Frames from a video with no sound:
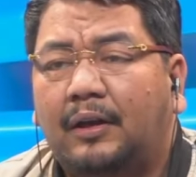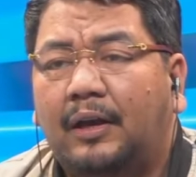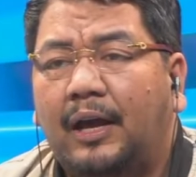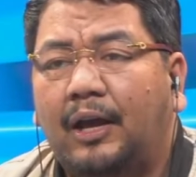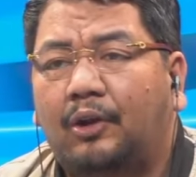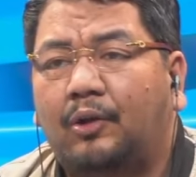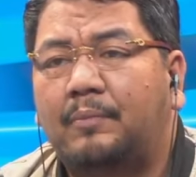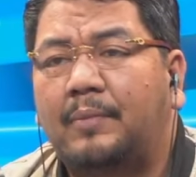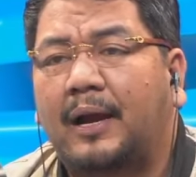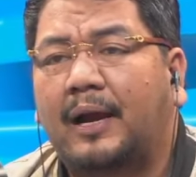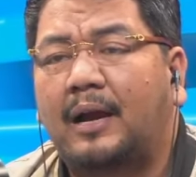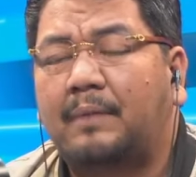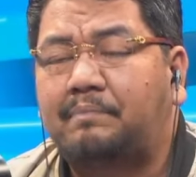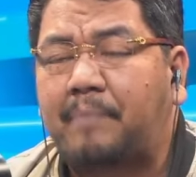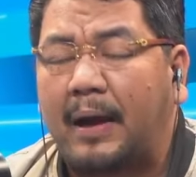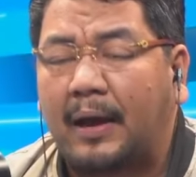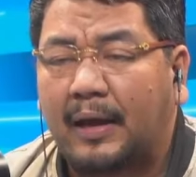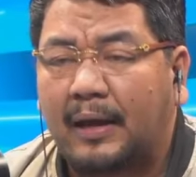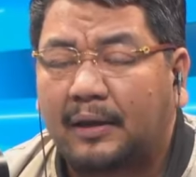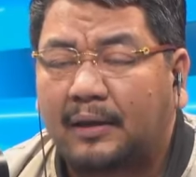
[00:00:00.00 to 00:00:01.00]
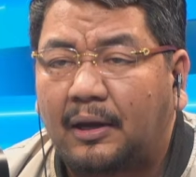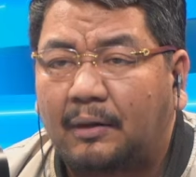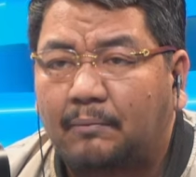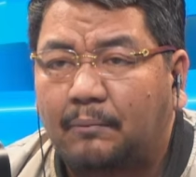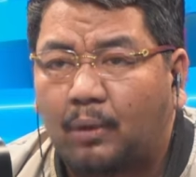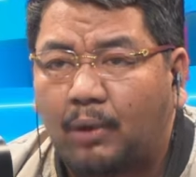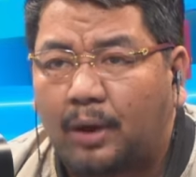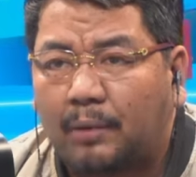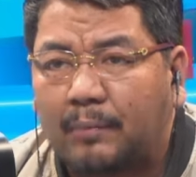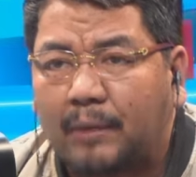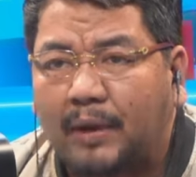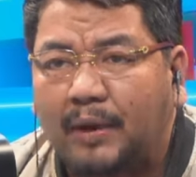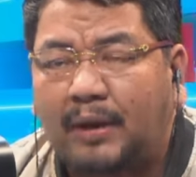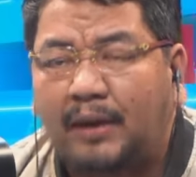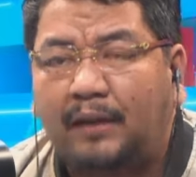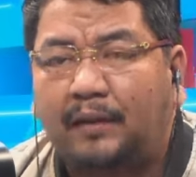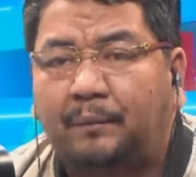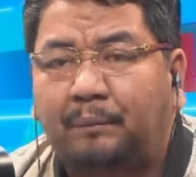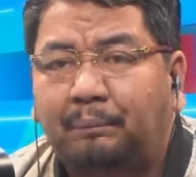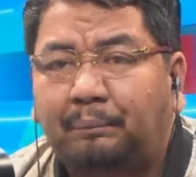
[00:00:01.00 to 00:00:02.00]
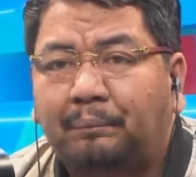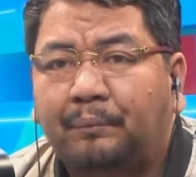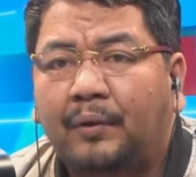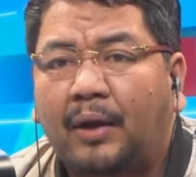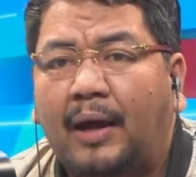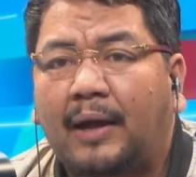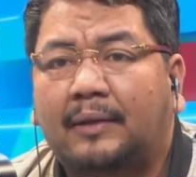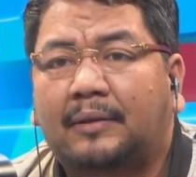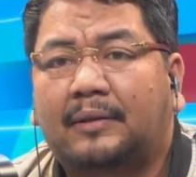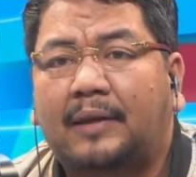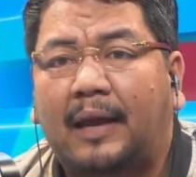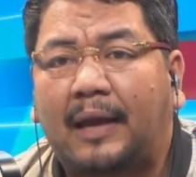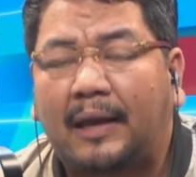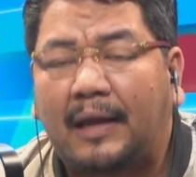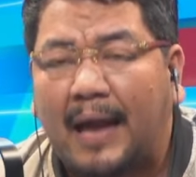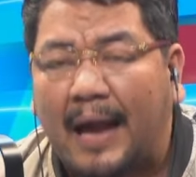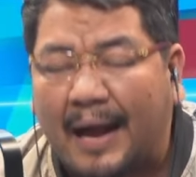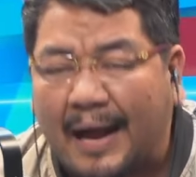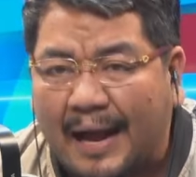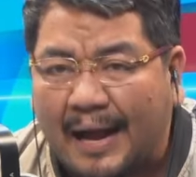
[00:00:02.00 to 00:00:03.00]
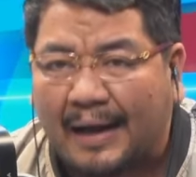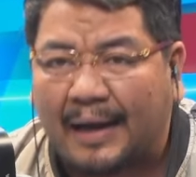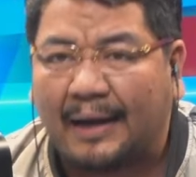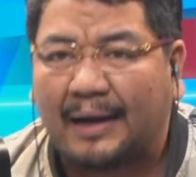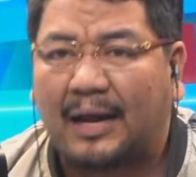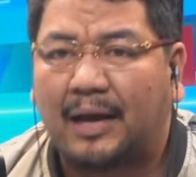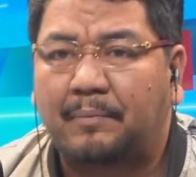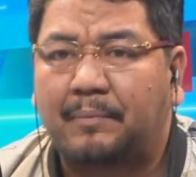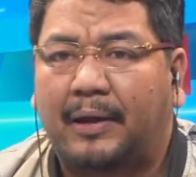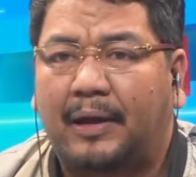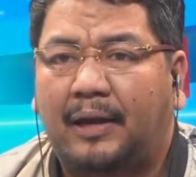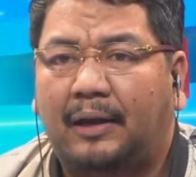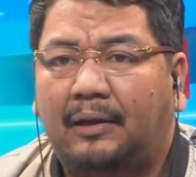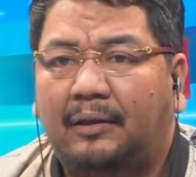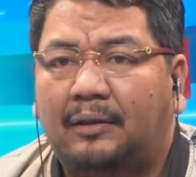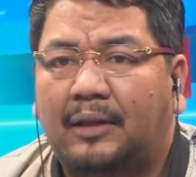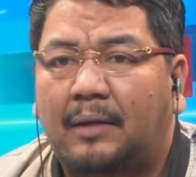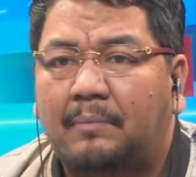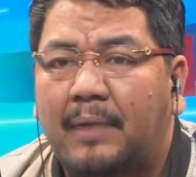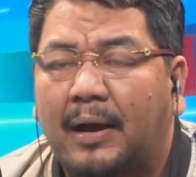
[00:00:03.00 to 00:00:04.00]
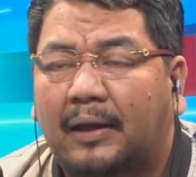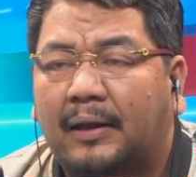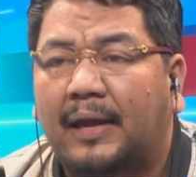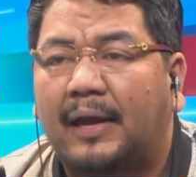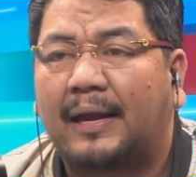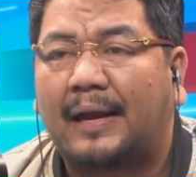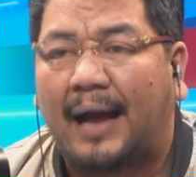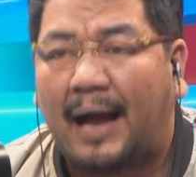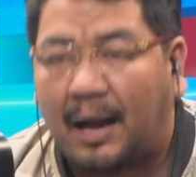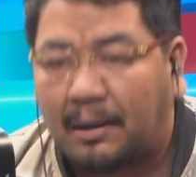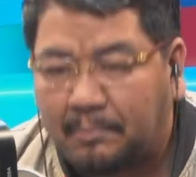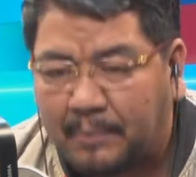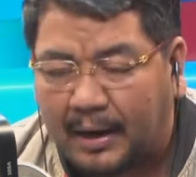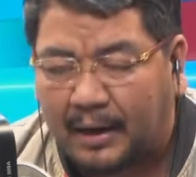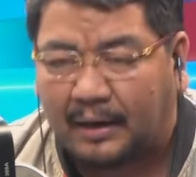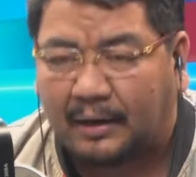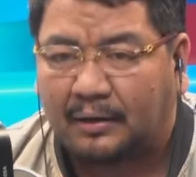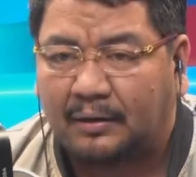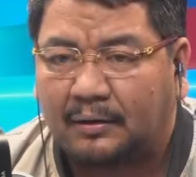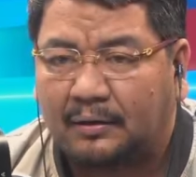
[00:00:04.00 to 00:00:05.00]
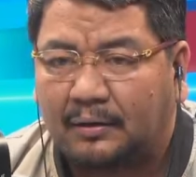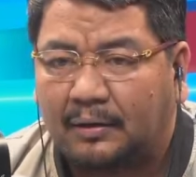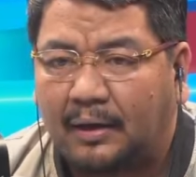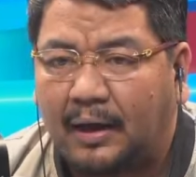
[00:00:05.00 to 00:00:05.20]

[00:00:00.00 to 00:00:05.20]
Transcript: Eh kumbaga pakinggan mo kami at kailangan ka namin na maging ama.